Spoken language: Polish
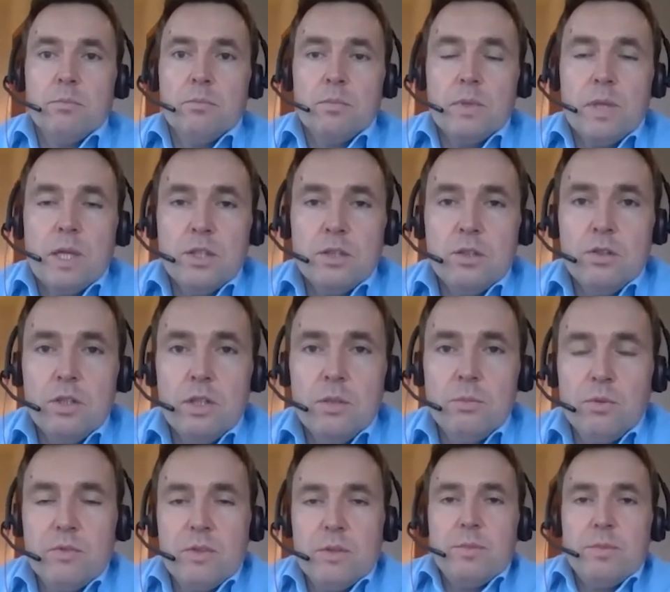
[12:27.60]
Dlaczego o tym
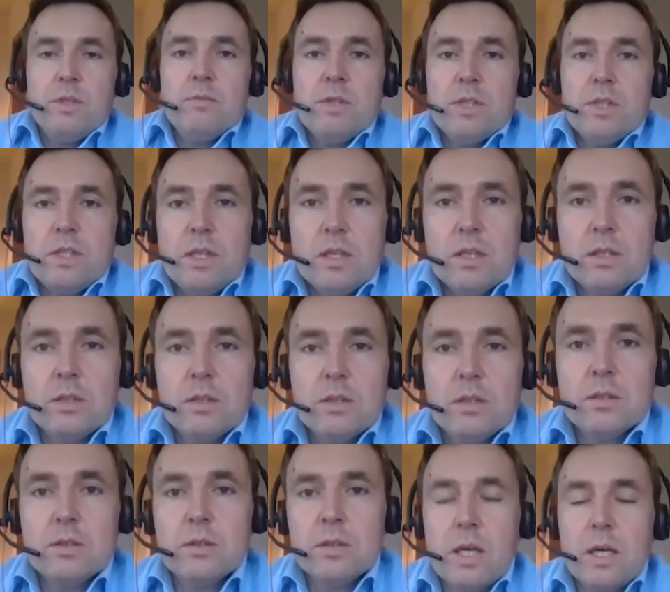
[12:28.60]
mówię? Ponieważ tak
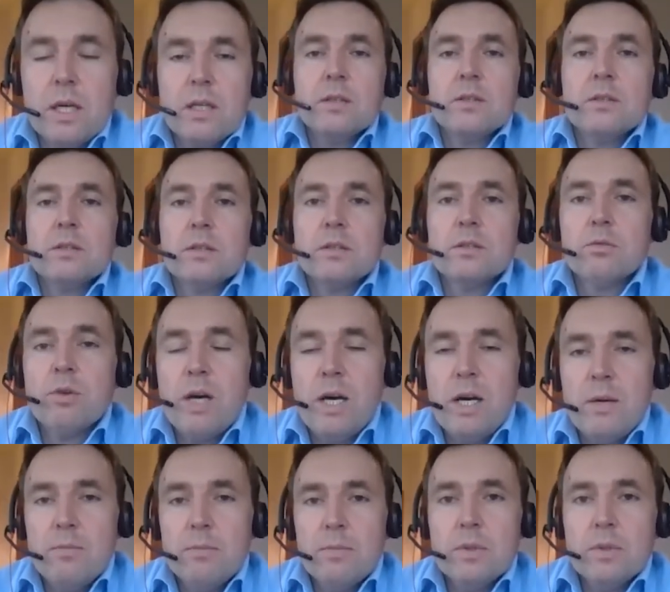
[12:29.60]
jak e,
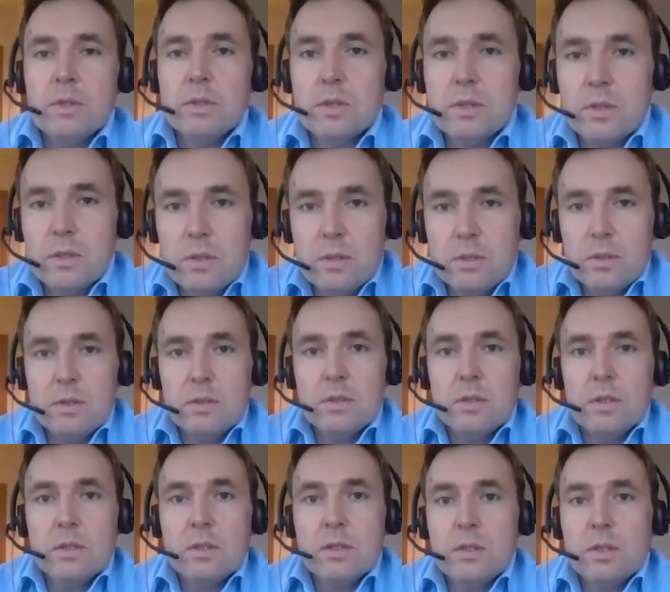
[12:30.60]
słuchałem e, te,
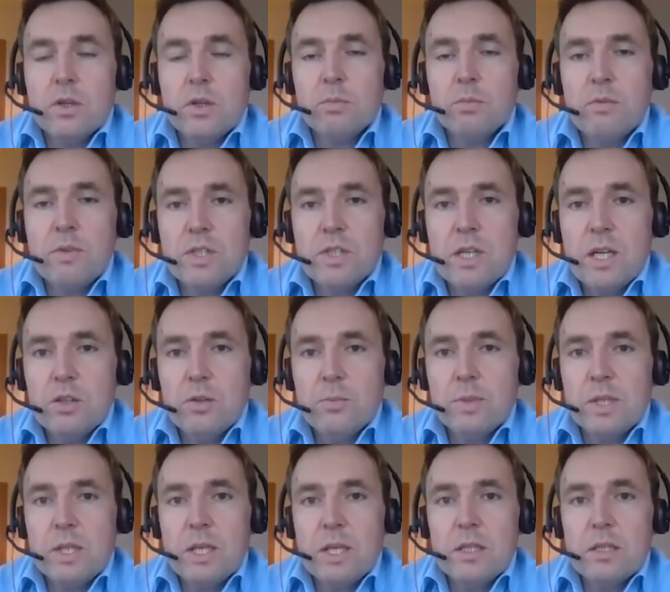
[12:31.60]
tej odpowiedzi na to
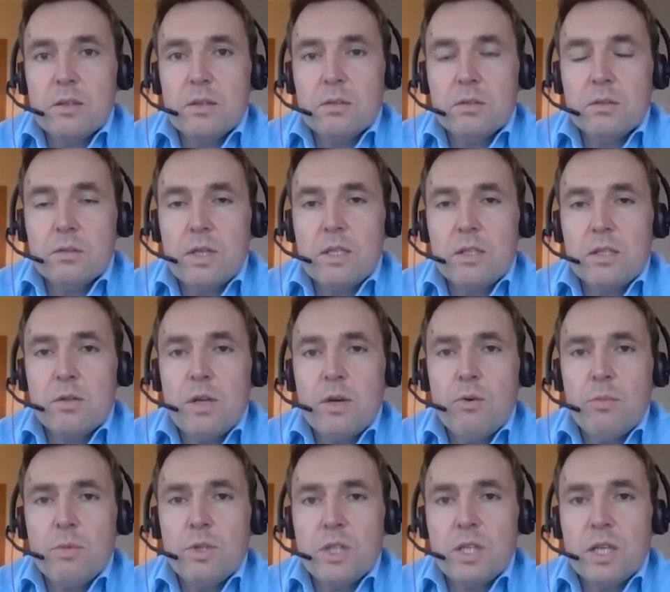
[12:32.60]
pytanie, to, to
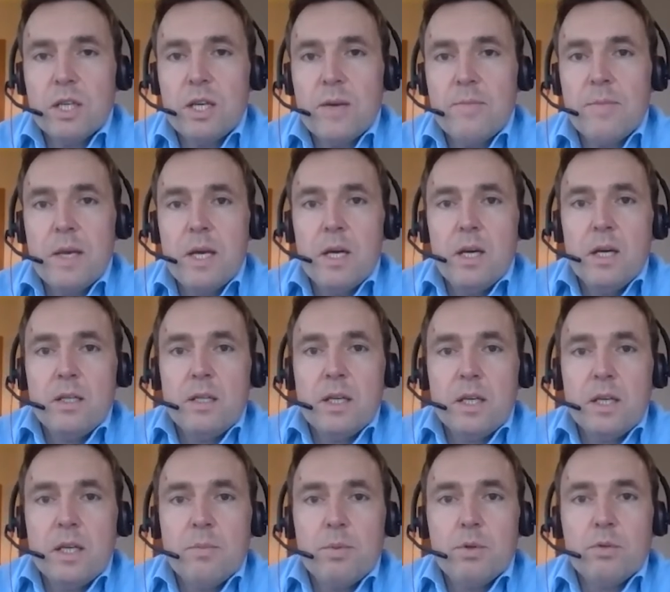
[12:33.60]
nasunęło mi się takie,
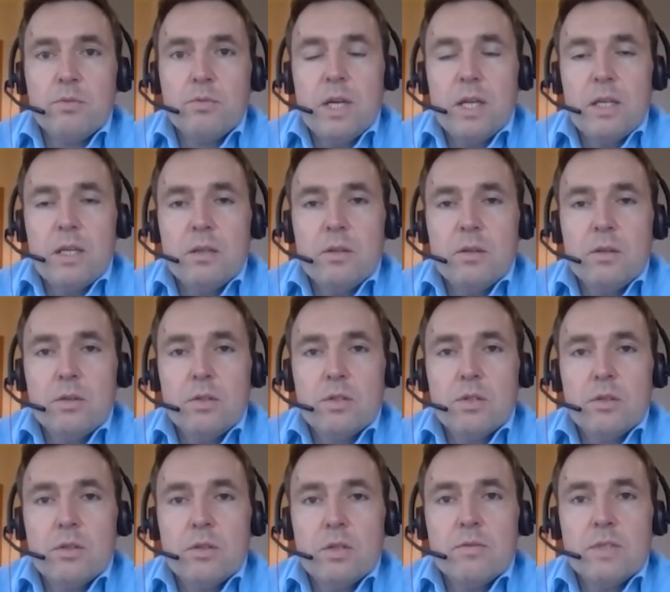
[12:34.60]
takie porównanie
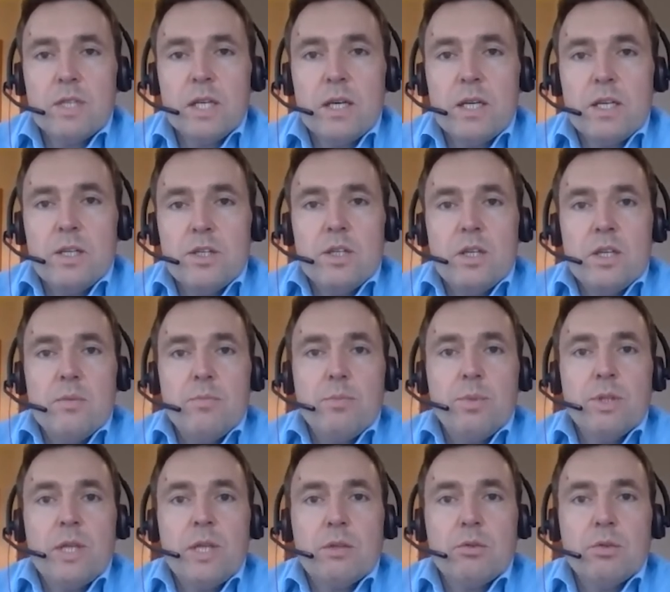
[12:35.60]
dotyczące w zakresie
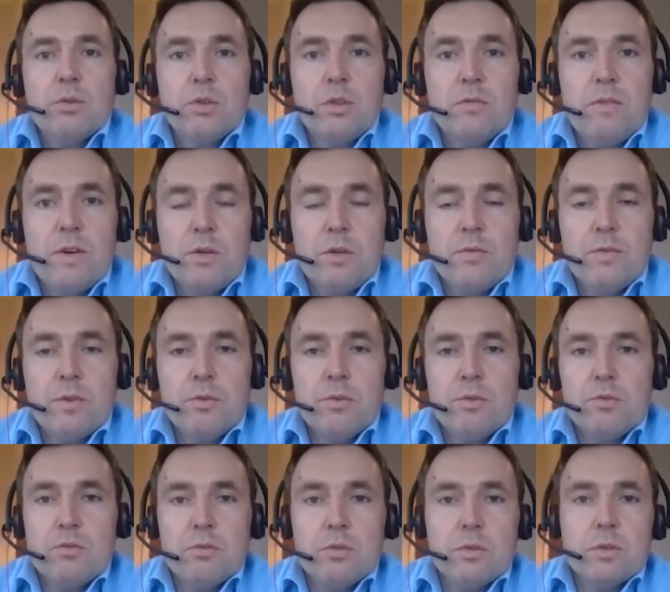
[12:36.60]
podatku od towarów i
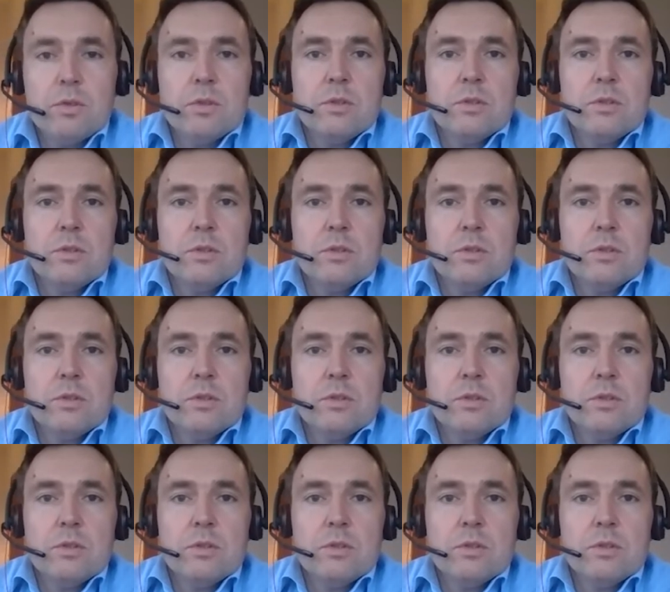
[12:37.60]
usług.